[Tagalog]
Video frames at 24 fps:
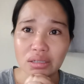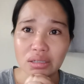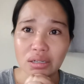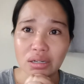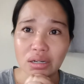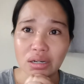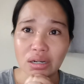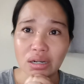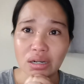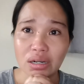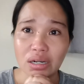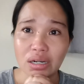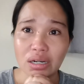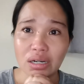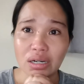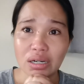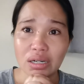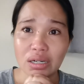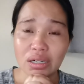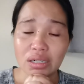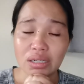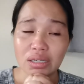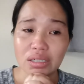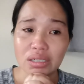
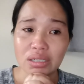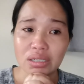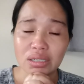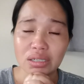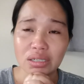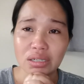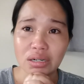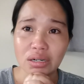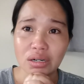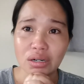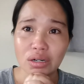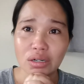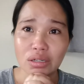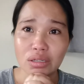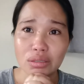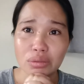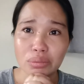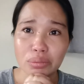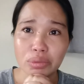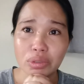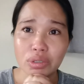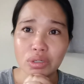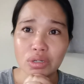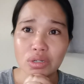Uh,
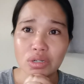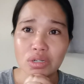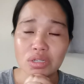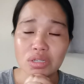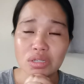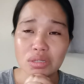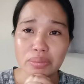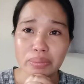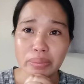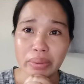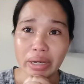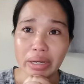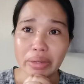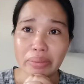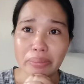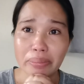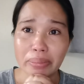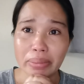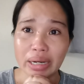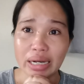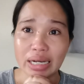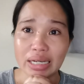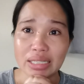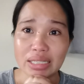almost 5
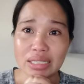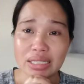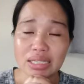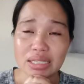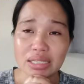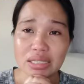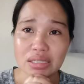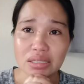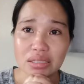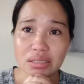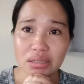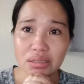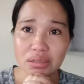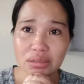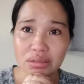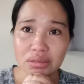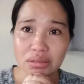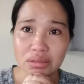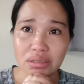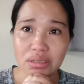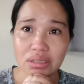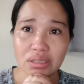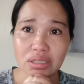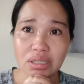months
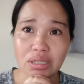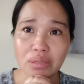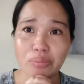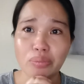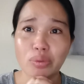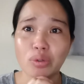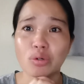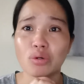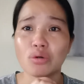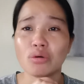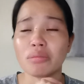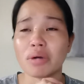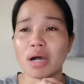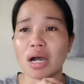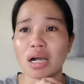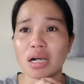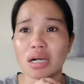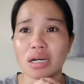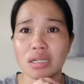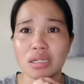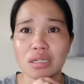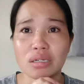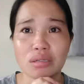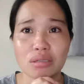hindi po
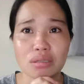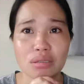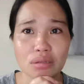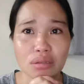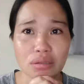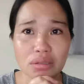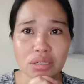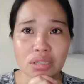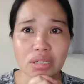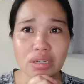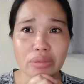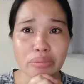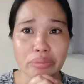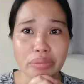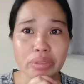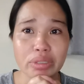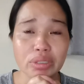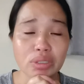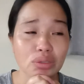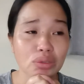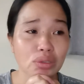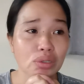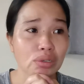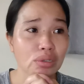gumagalaw yung
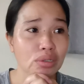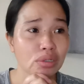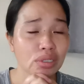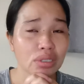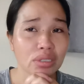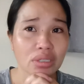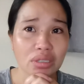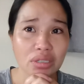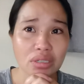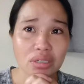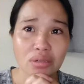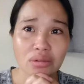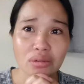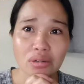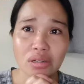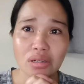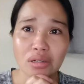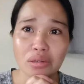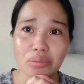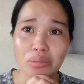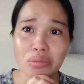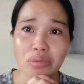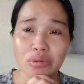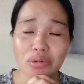revenue ko. Hindi ko
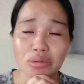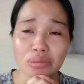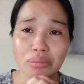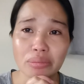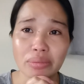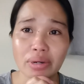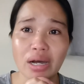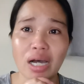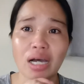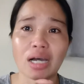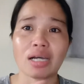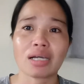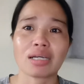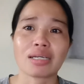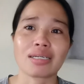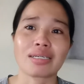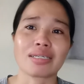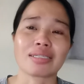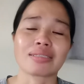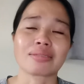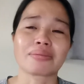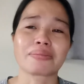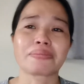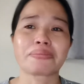alam kung
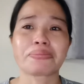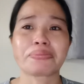bakit.